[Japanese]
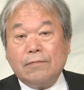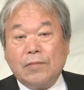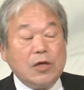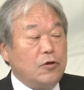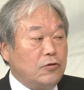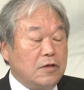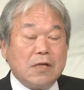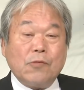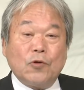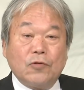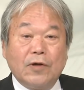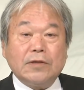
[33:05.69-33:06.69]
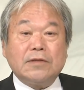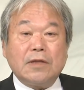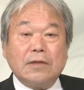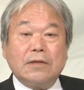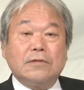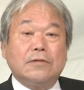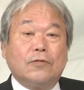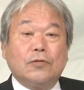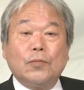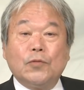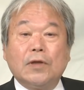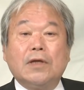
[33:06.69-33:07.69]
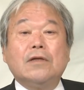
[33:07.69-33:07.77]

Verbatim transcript: まあ、犬にでも食わせることもで